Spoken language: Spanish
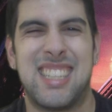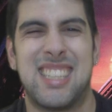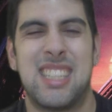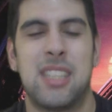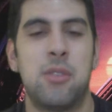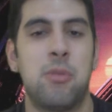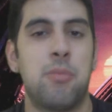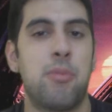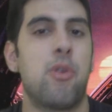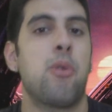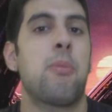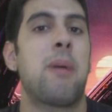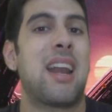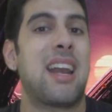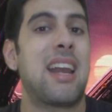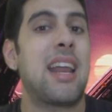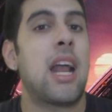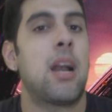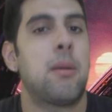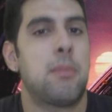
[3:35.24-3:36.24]
que se siente un poco
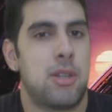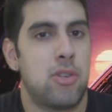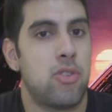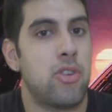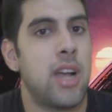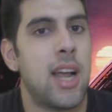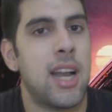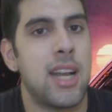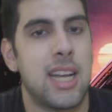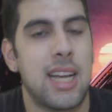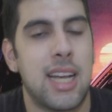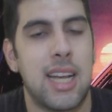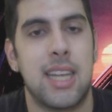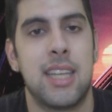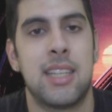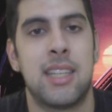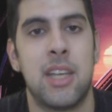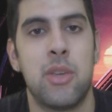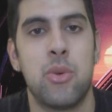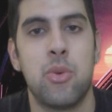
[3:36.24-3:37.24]
más real, más orgánica,
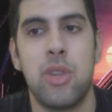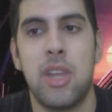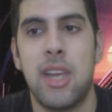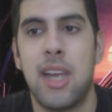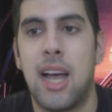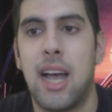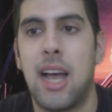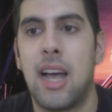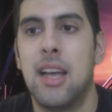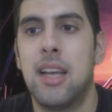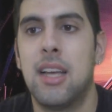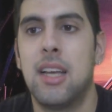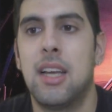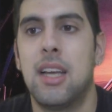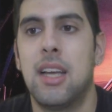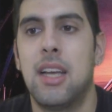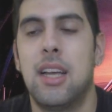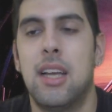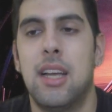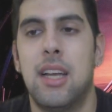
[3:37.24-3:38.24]
que te ayude a,
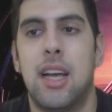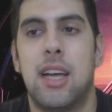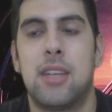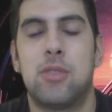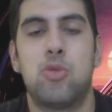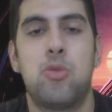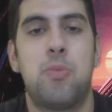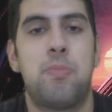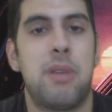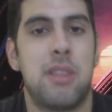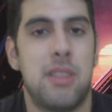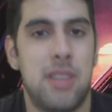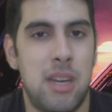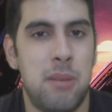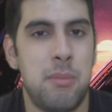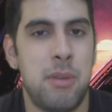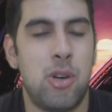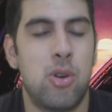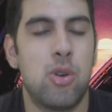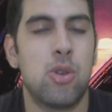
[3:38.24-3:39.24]

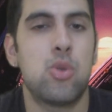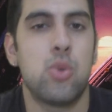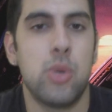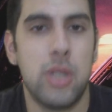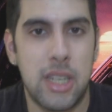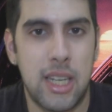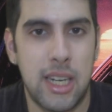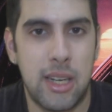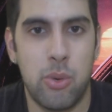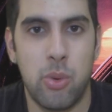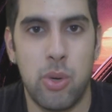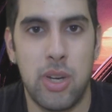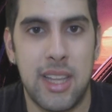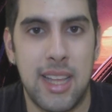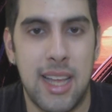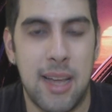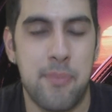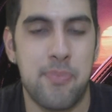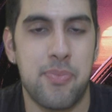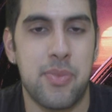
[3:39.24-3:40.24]
suspender mejor tu
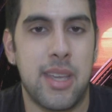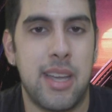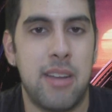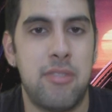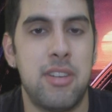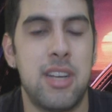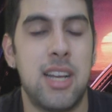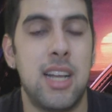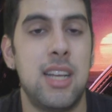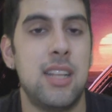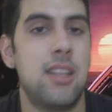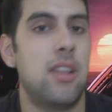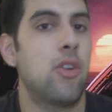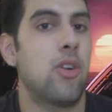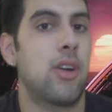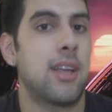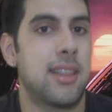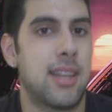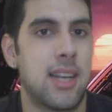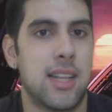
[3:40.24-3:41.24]
incredulidad, que al final es de
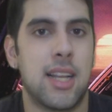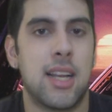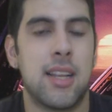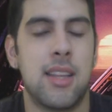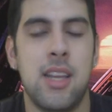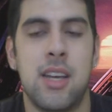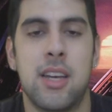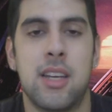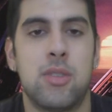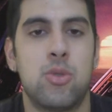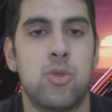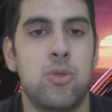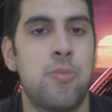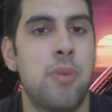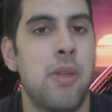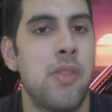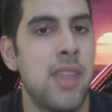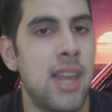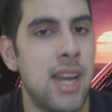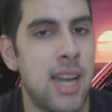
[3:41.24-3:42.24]
lo que trata el cine,
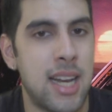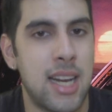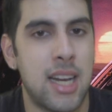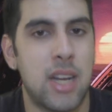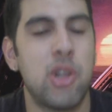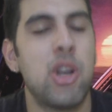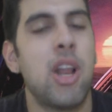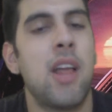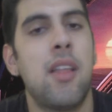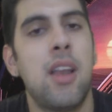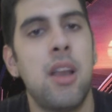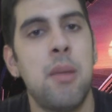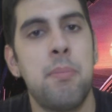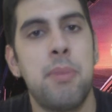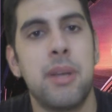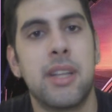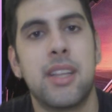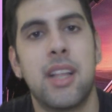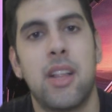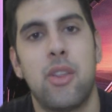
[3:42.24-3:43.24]
suspender la incredulidad del
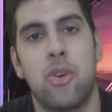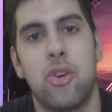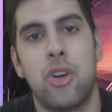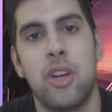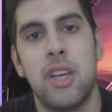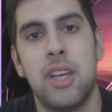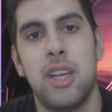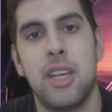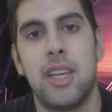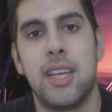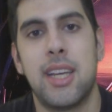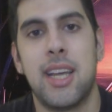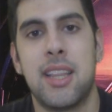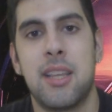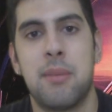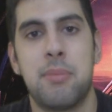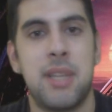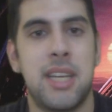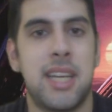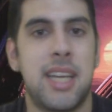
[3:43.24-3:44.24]
espectador y que
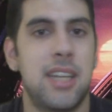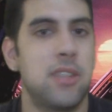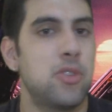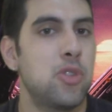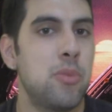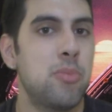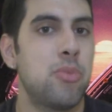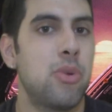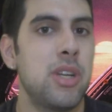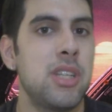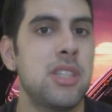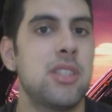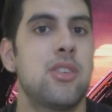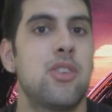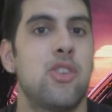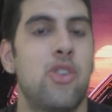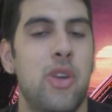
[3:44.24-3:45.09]
acepte que eso pues